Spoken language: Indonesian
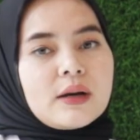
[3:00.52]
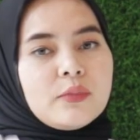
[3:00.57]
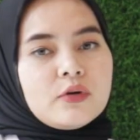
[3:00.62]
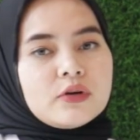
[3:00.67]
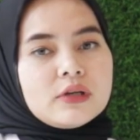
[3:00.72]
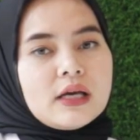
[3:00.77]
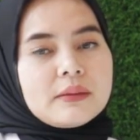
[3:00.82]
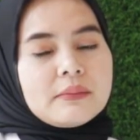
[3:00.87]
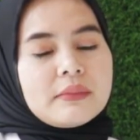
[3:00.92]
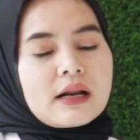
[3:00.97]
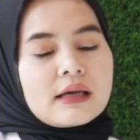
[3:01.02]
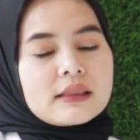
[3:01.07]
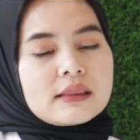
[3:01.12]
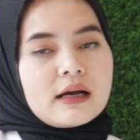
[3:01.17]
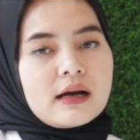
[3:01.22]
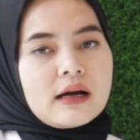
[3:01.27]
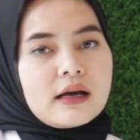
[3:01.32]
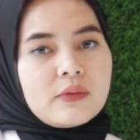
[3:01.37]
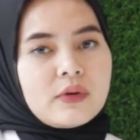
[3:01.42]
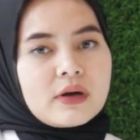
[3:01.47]
kemudian
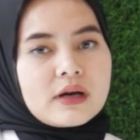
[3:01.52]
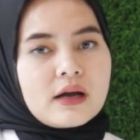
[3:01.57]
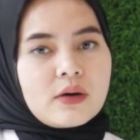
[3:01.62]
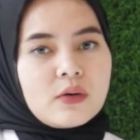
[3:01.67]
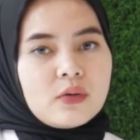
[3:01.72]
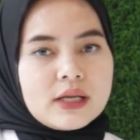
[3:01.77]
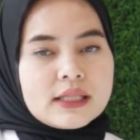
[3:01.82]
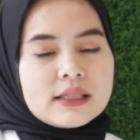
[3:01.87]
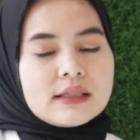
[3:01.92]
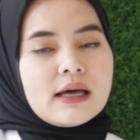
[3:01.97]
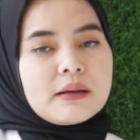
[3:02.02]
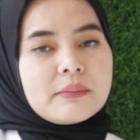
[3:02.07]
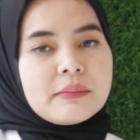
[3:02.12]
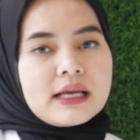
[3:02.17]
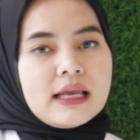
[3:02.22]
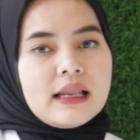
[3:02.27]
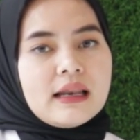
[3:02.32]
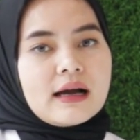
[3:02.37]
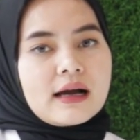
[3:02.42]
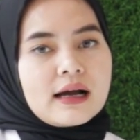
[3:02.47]
meratakan warna kulit, dan
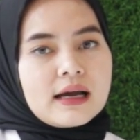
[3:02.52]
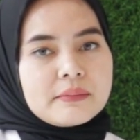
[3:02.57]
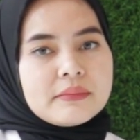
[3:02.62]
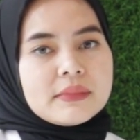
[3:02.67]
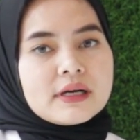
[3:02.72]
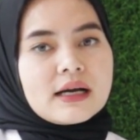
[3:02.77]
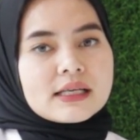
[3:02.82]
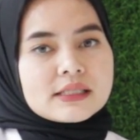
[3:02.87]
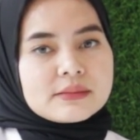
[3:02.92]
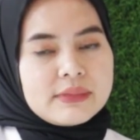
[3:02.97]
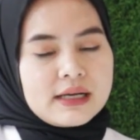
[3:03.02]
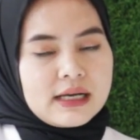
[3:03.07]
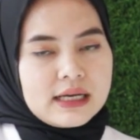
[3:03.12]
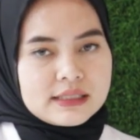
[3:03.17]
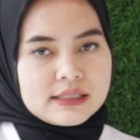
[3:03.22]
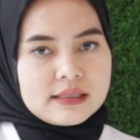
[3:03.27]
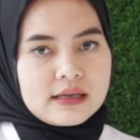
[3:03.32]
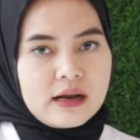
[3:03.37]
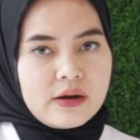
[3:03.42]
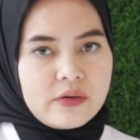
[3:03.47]
menghilangkan
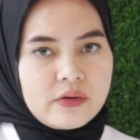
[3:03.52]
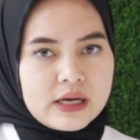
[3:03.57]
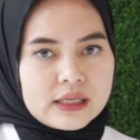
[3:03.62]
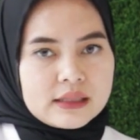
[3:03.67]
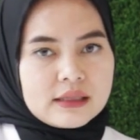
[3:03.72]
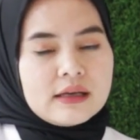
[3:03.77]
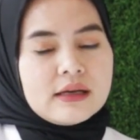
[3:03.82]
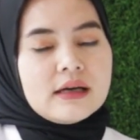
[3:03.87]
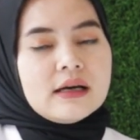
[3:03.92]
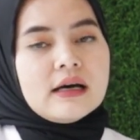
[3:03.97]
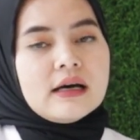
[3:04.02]
bekas-bekas jerawat.